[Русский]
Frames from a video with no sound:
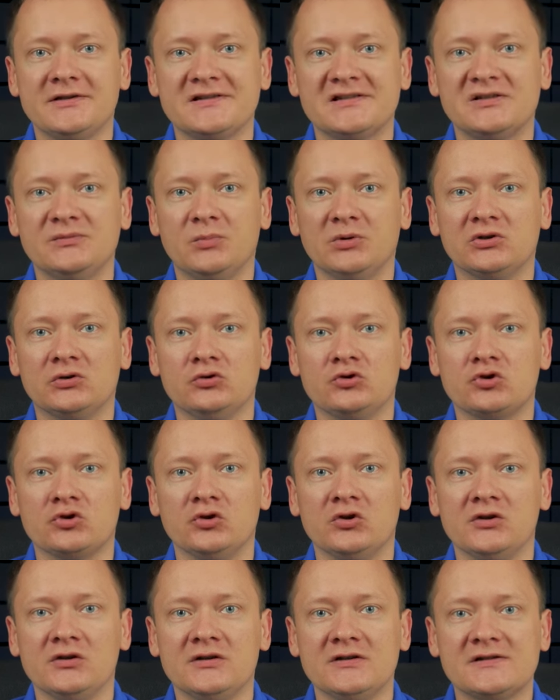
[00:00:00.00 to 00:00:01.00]
если
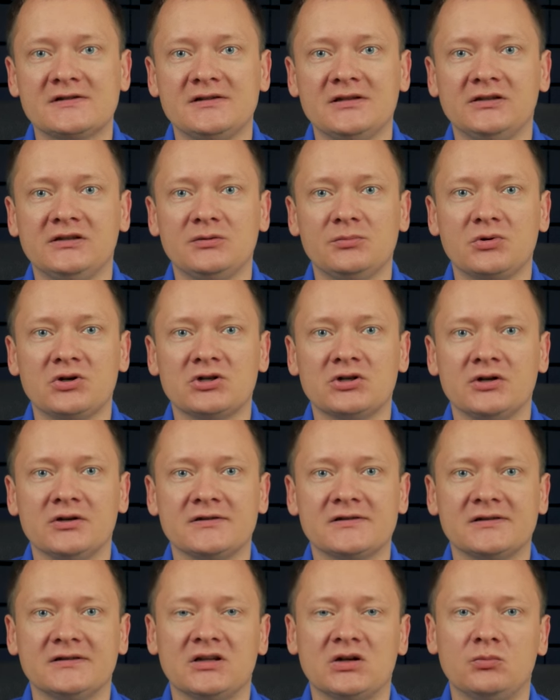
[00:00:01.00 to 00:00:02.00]
подключенный диск не
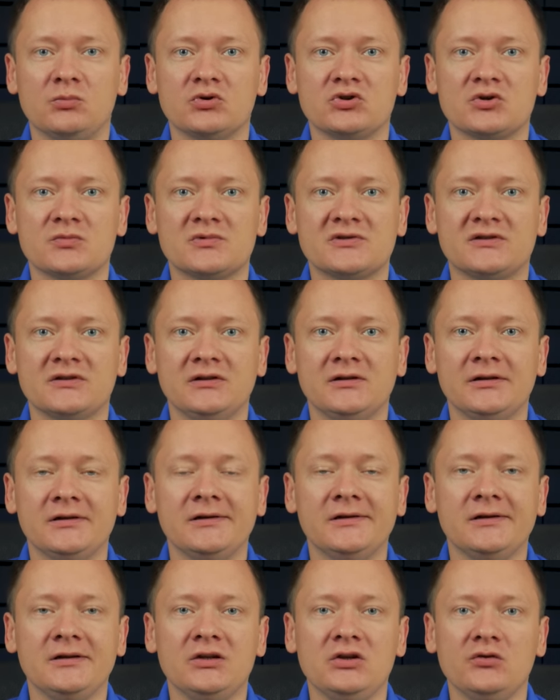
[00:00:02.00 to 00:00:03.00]
отображается на рабочем столе,
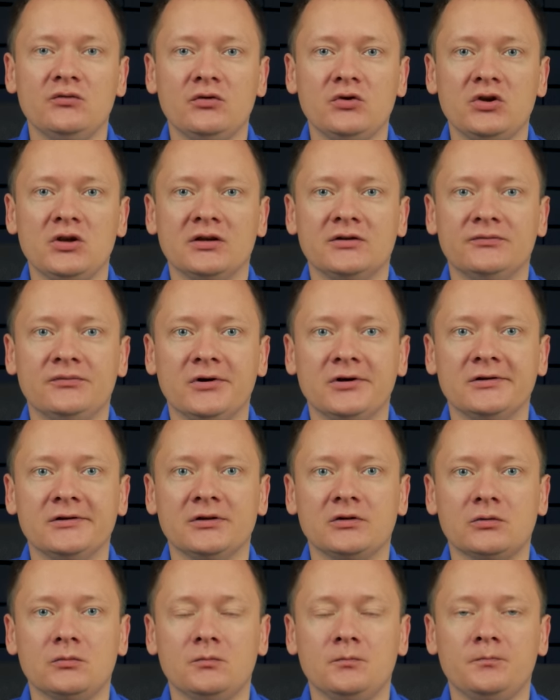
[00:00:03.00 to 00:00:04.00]
его нет в Finder?